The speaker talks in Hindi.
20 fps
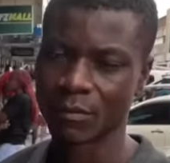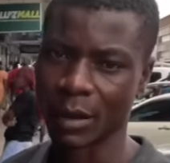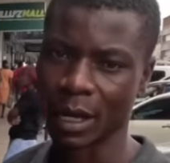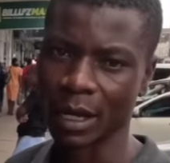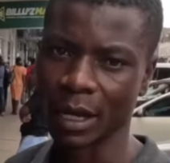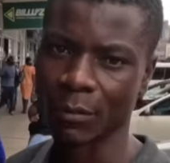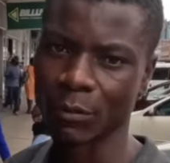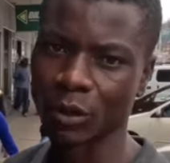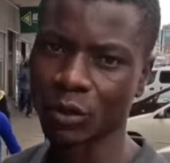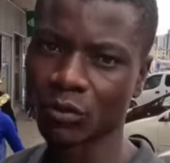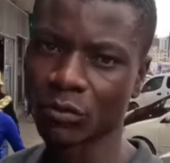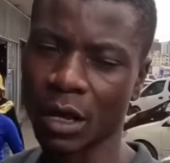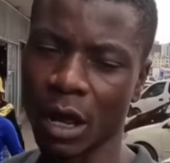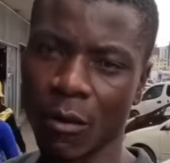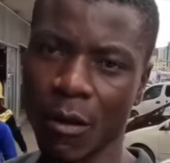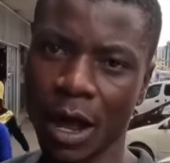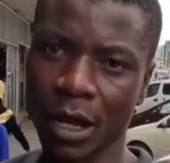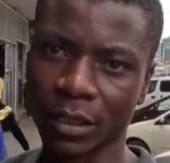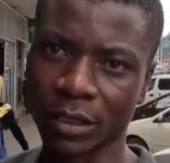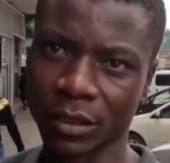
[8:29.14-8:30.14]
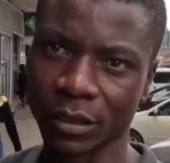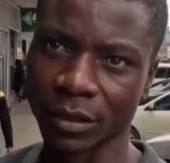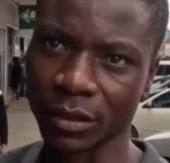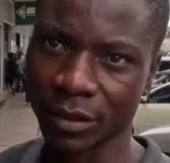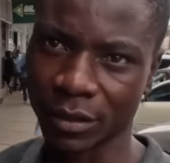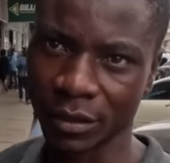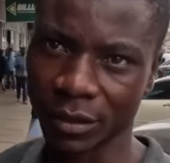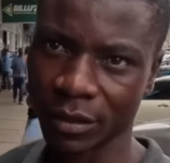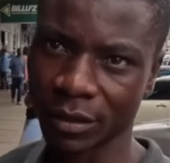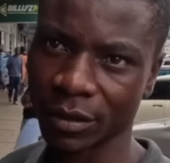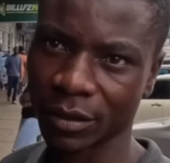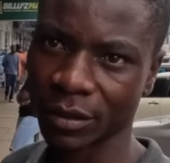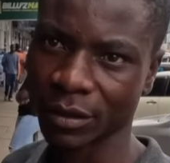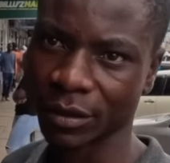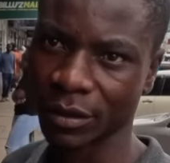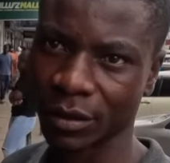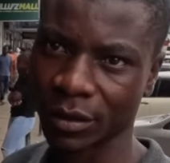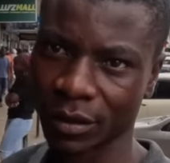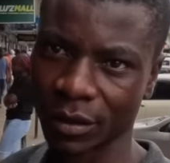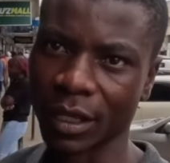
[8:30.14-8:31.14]
My name is Kudawash.
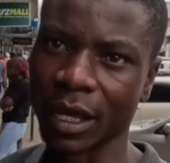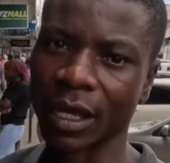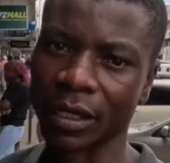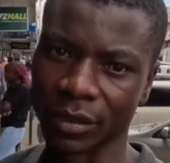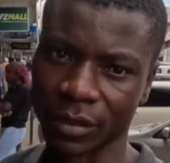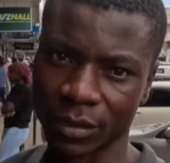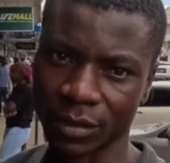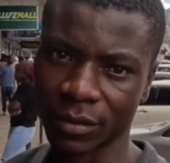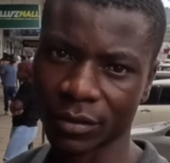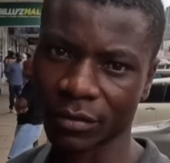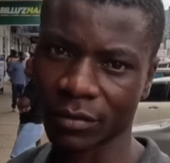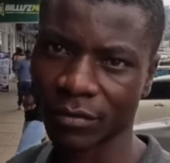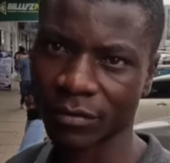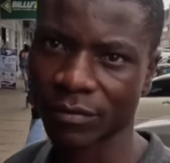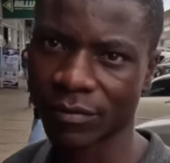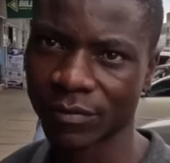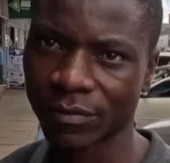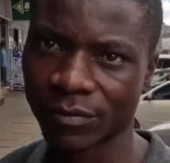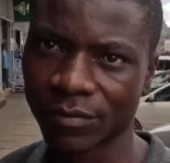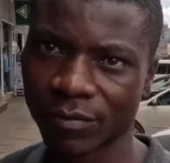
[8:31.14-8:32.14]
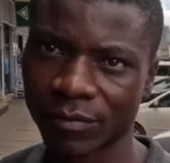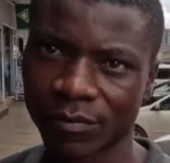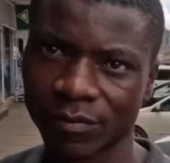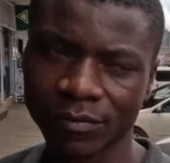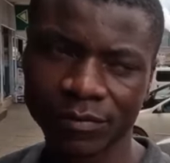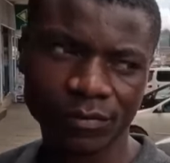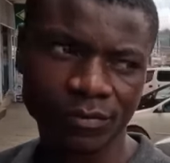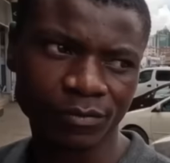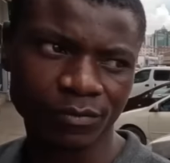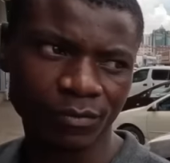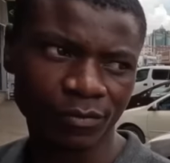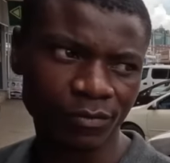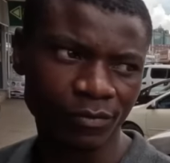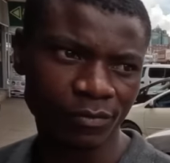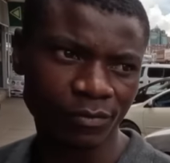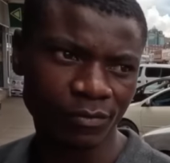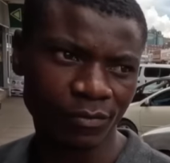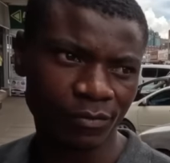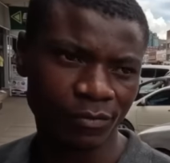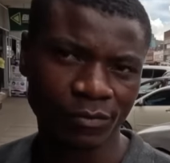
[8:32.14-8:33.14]
Nawaz? Yes. Oh, nice, nice. So
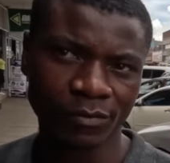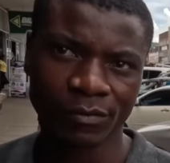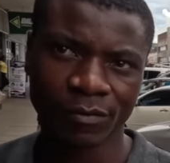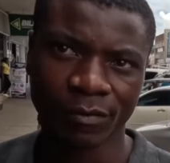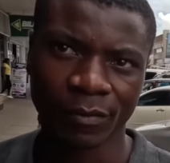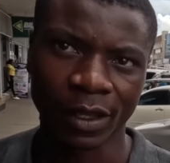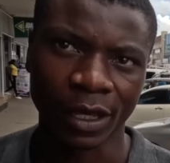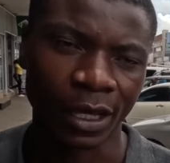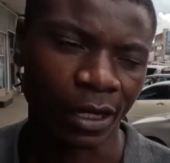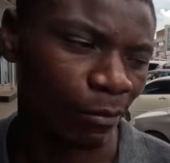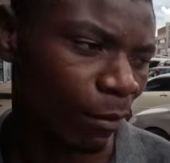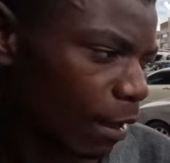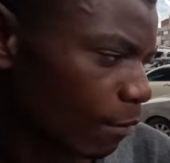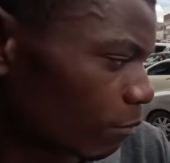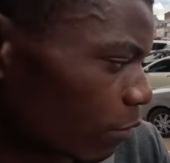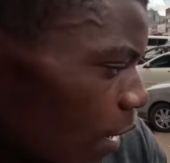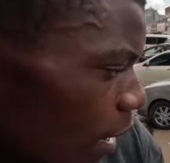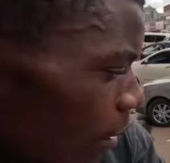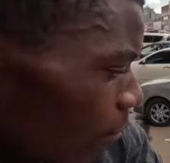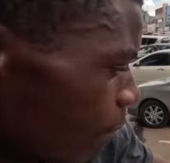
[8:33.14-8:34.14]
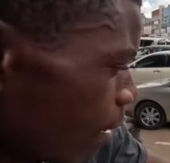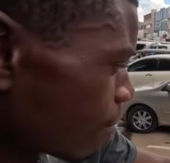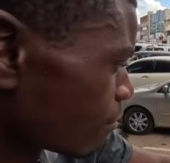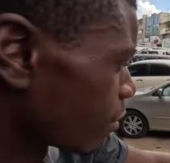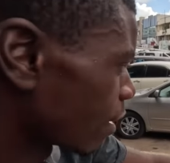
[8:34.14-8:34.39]
what are you doing here? And work? My,